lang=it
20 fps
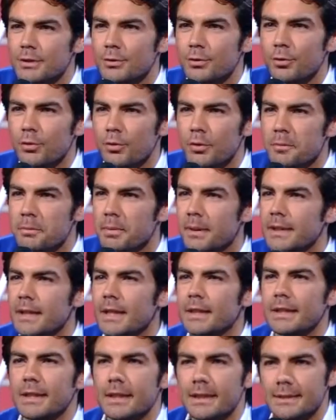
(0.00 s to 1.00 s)
sono
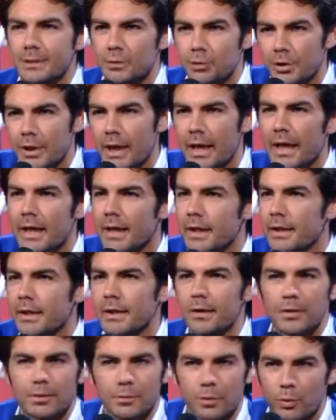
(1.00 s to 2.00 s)
impegnati nel
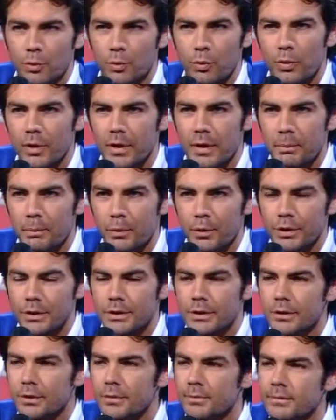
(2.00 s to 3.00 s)
sociale o comunque nel
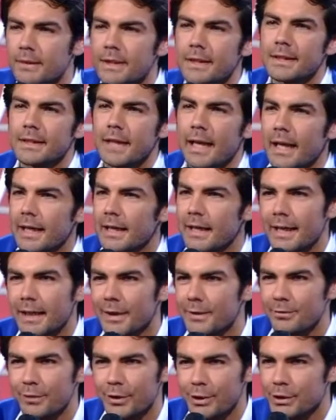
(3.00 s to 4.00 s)
politico. In Italia
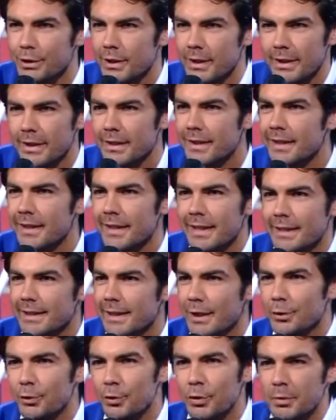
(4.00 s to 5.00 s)
invece gli
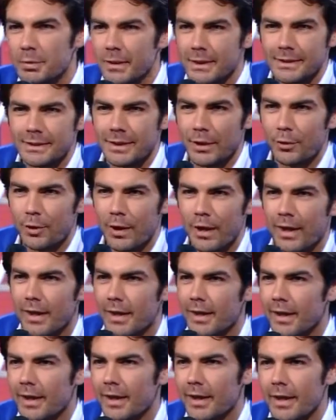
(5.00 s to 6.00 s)
attori prestano
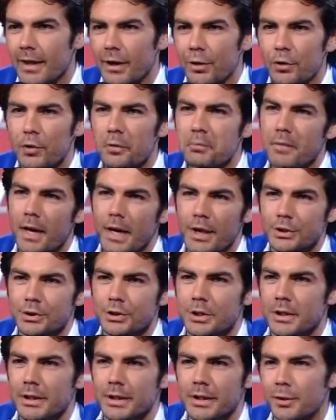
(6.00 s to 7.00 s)
la, la loro
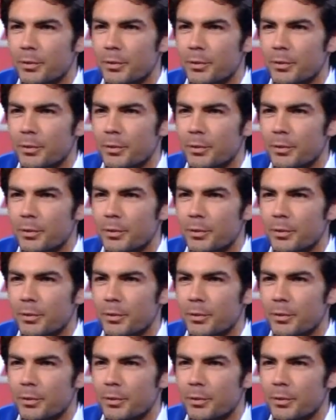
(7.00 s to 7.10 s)
immagine